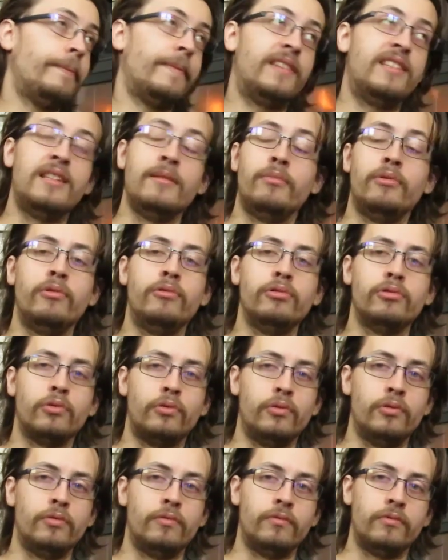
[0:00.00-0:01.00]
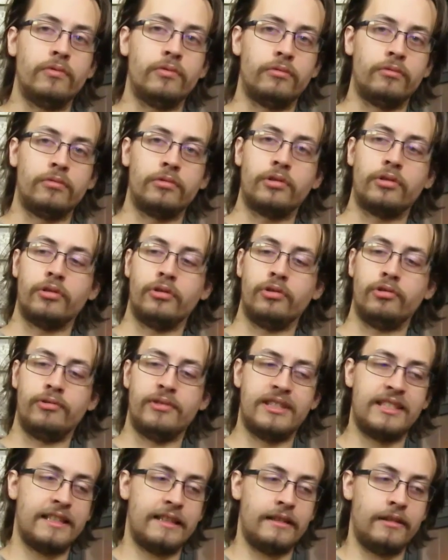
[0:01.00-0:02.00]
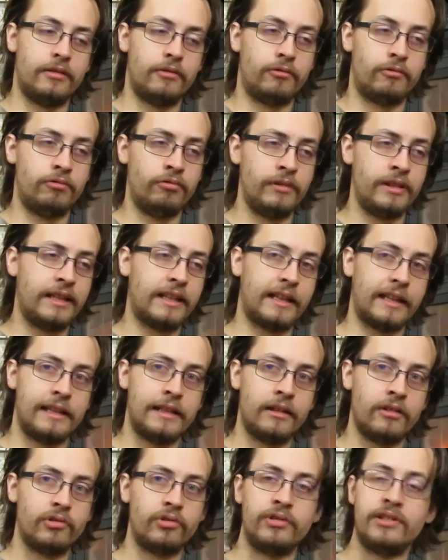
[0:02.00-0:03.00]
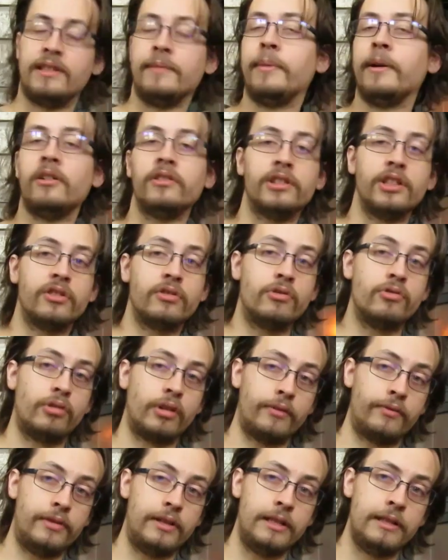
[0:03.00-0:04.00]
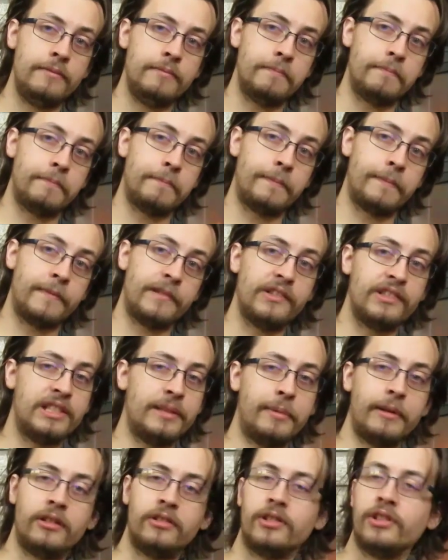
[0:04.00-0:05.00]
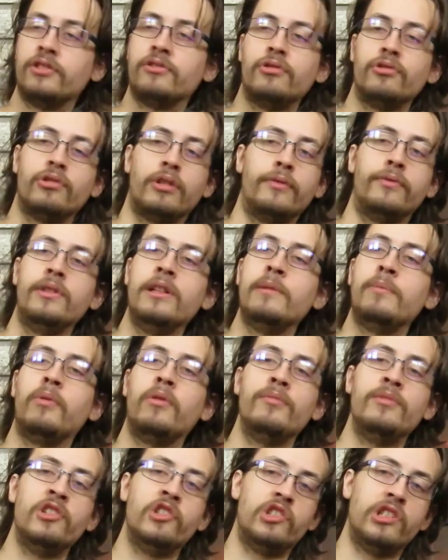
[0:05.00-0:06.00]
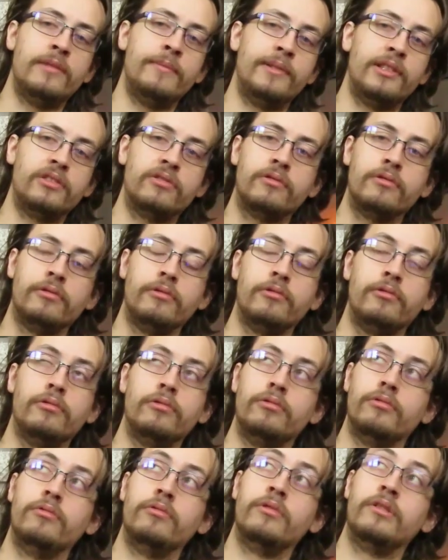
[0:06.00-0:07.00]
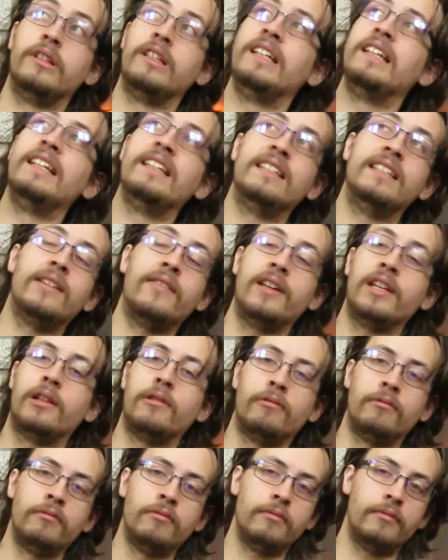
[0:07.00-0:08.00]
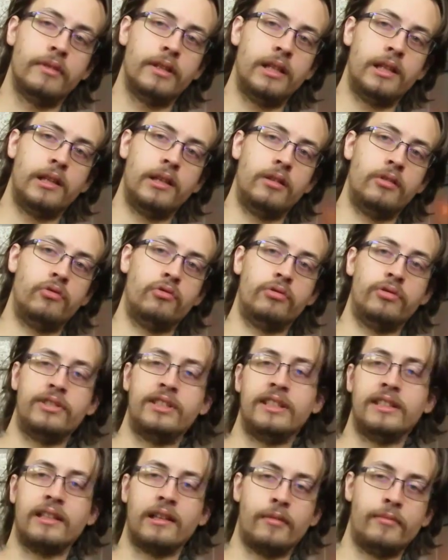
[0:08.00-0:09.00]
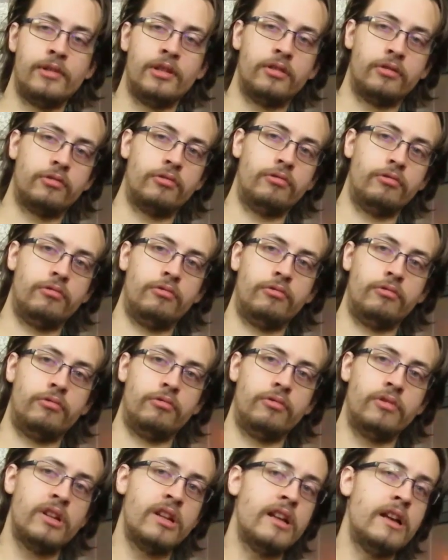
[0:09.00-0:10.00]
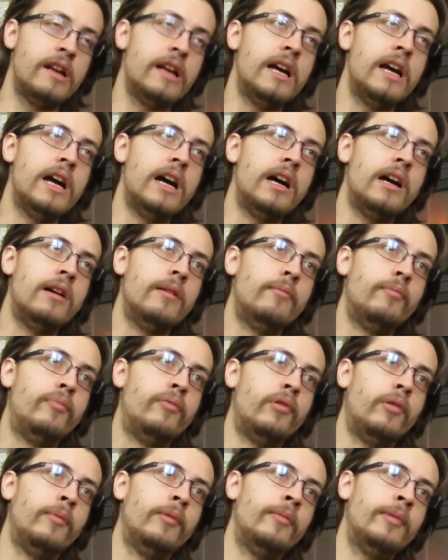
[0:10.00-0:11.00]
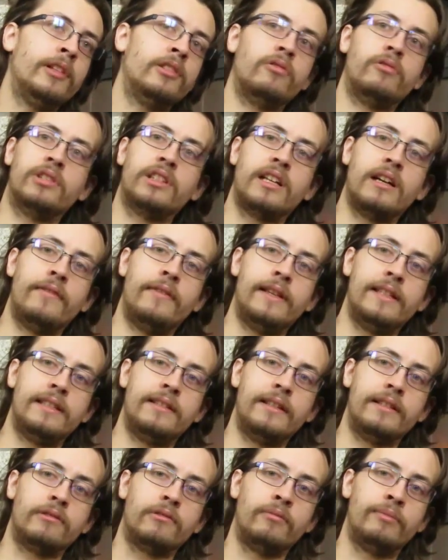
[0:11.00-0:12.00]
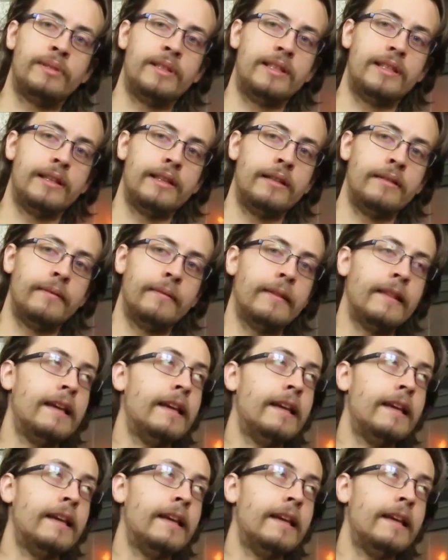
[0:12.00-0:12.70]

C'est beaucoup trop long, donc je vais dire tout écrire. Je ne sais pas quand est-ce que j'aurai fini. Je ne sais pas quand est-ce que j'aurai fini le premier jet parce que ça va être long et je sais très bien que pour me mettre au travail, ça va être compliqué.